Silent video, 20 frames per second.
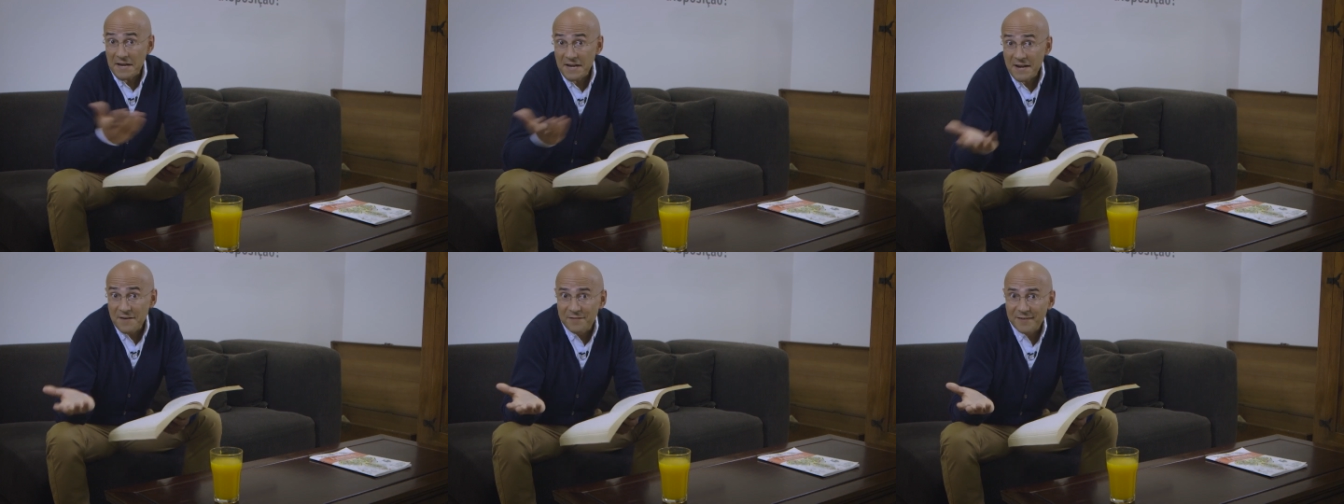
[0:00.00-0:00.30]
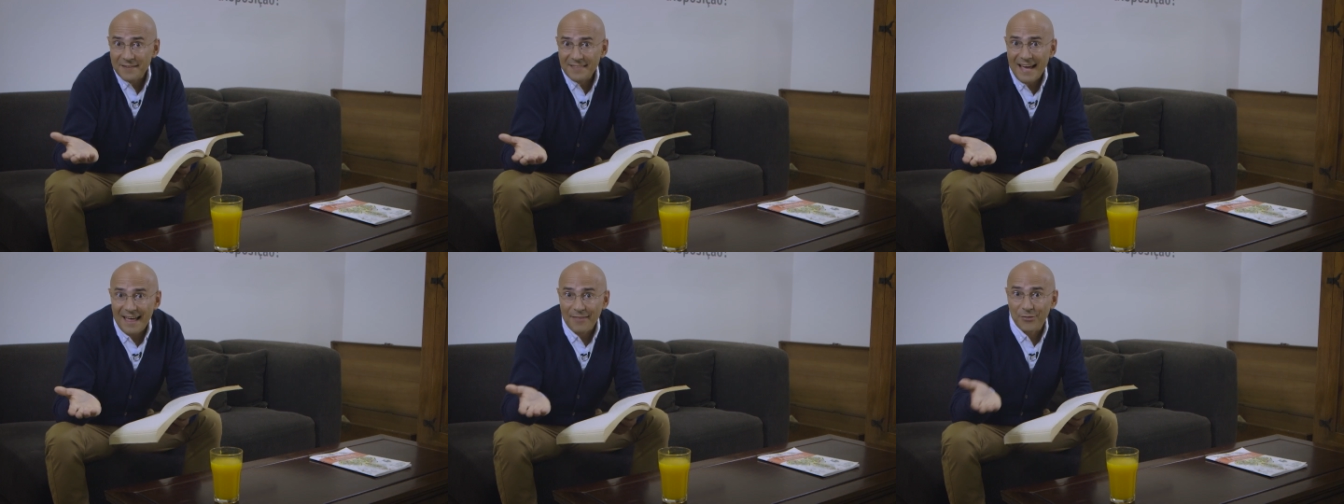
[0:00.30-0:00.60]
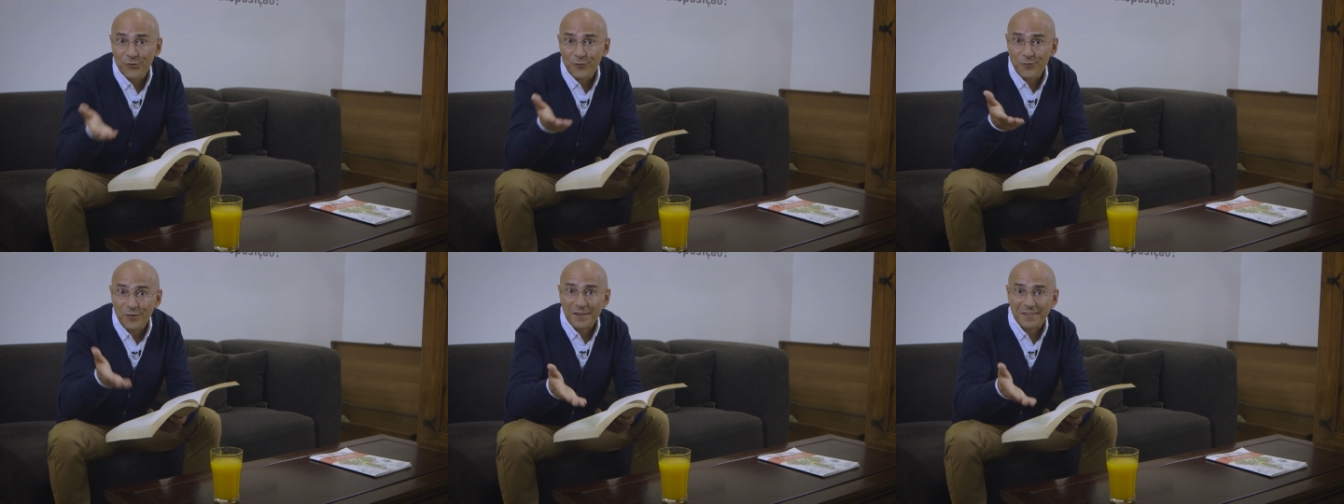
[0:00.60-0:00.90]
Na
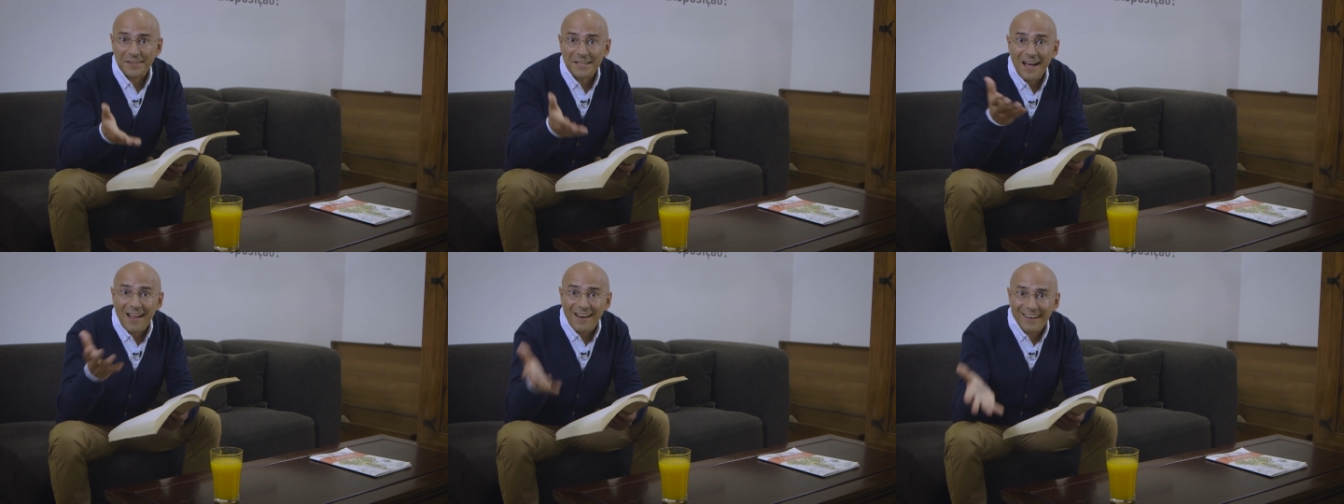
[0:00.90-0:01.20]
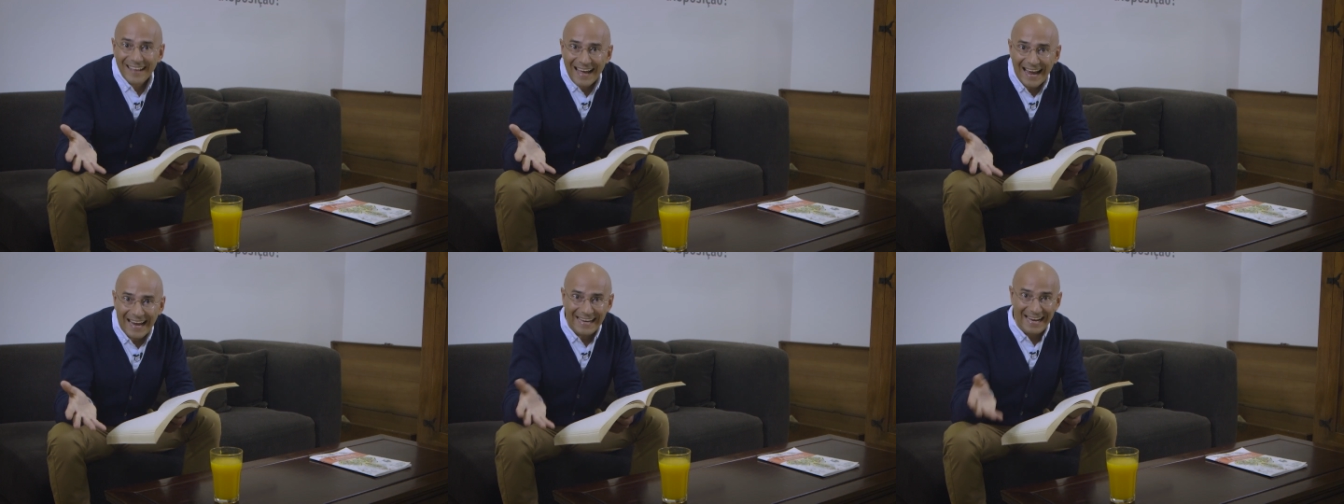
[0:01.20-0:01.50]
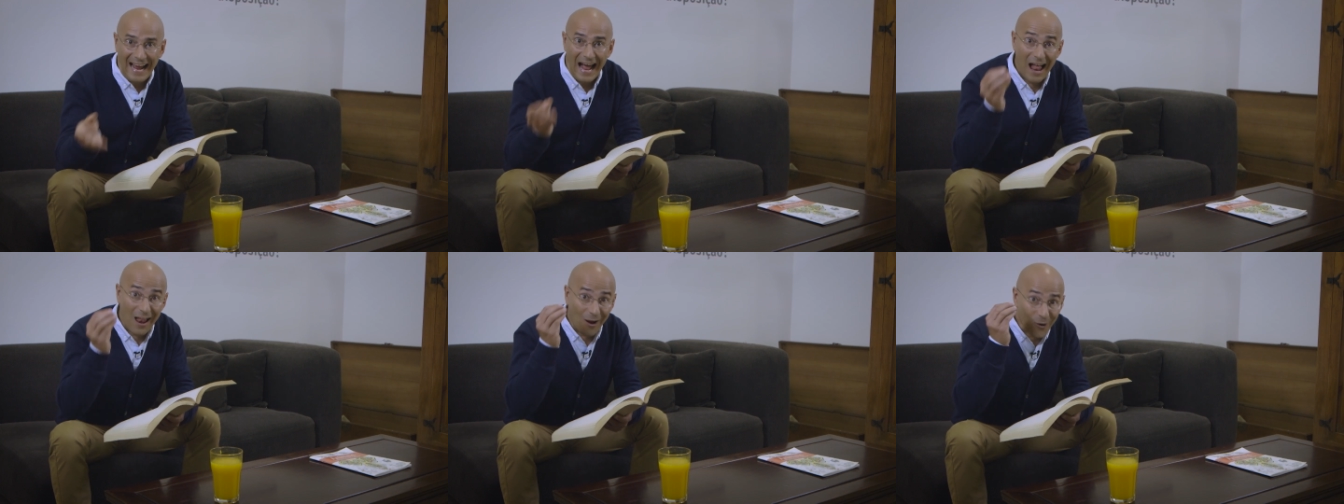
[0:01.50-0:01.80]
verdade, duvido que
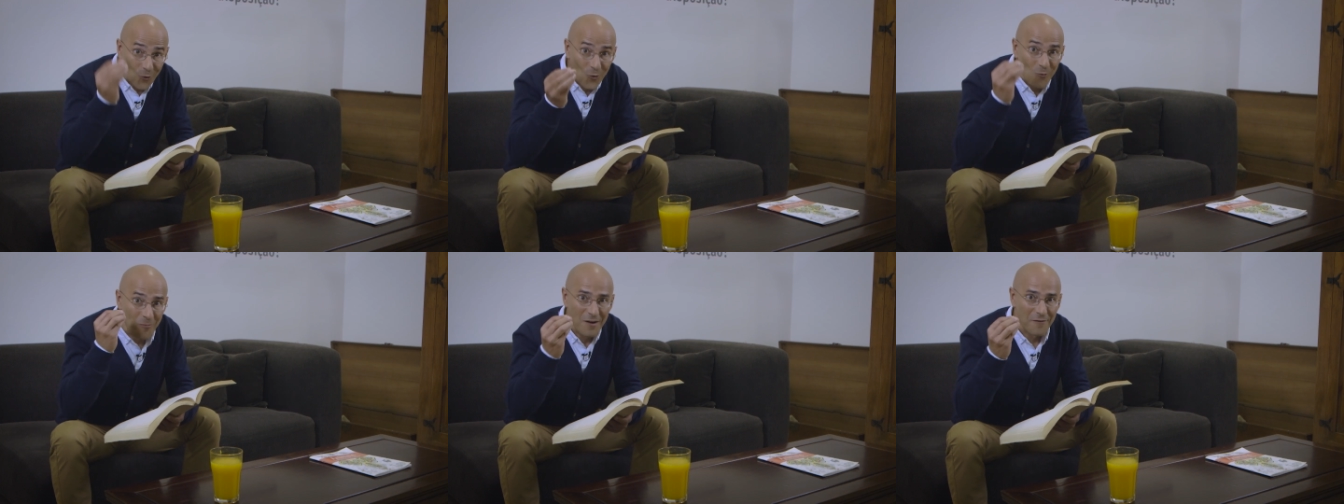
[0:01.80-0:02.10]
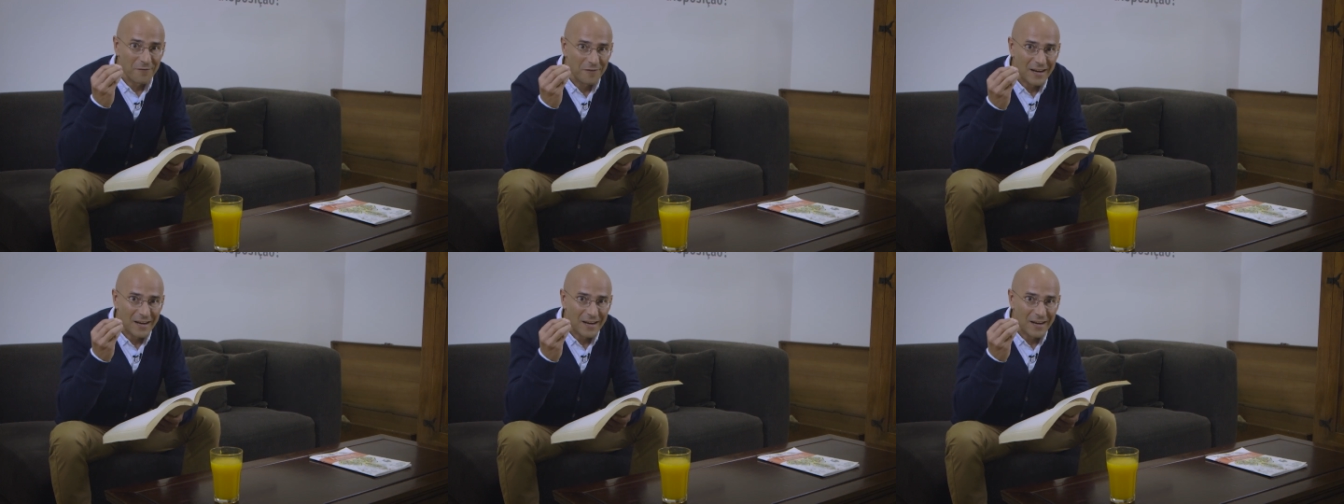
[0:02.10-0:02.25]
alguém alguma